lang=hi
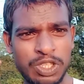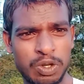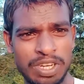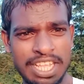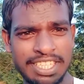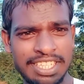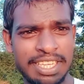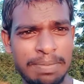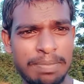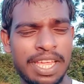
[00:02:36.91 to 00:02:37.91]
छोटा चीज़
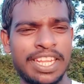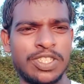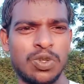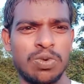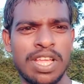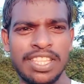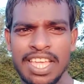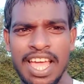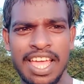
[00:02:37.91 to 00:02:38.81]
ही मैंने शुरुआत किया